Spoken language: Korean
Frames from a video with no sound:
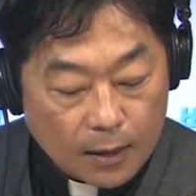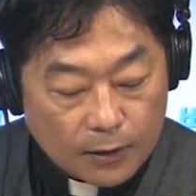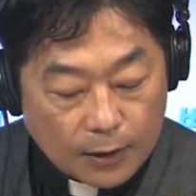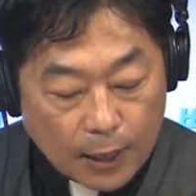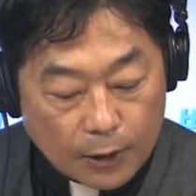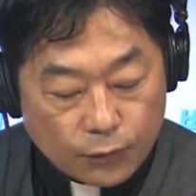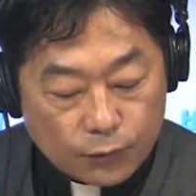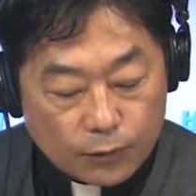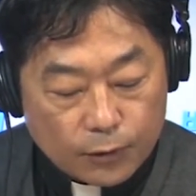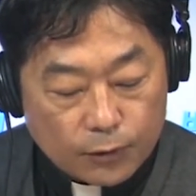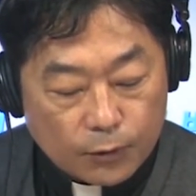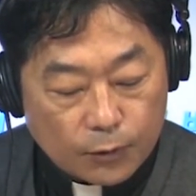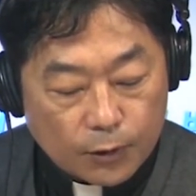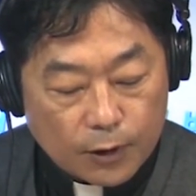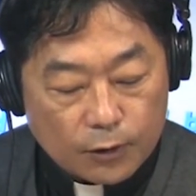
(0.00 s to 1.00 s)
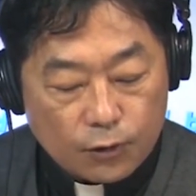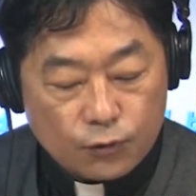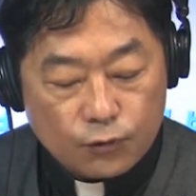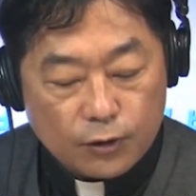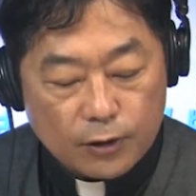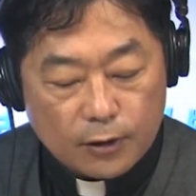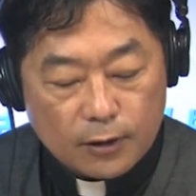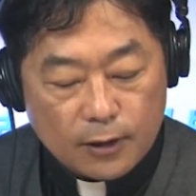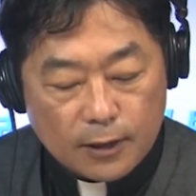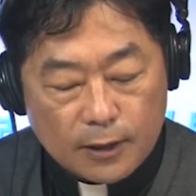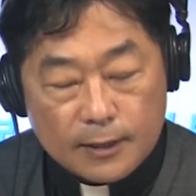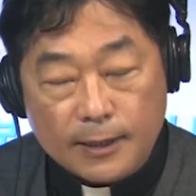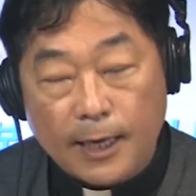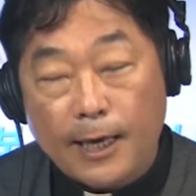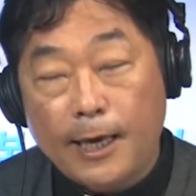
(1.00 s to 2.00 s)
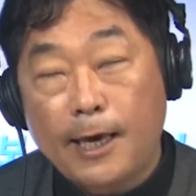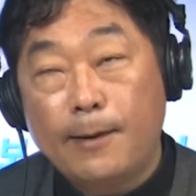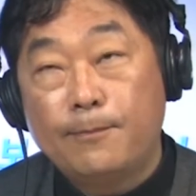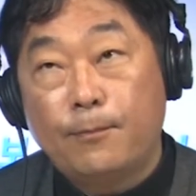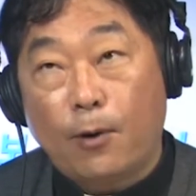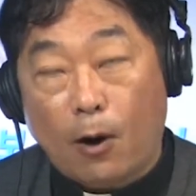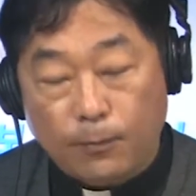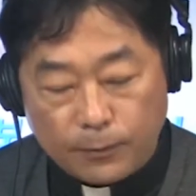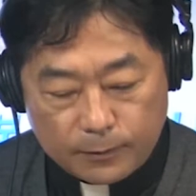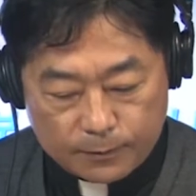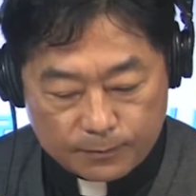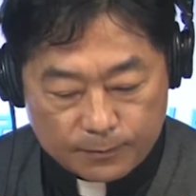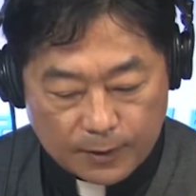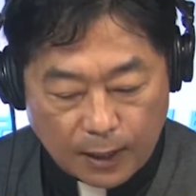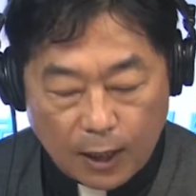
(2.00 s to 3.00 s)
예수 그리스도께서 주시는 이 새 법은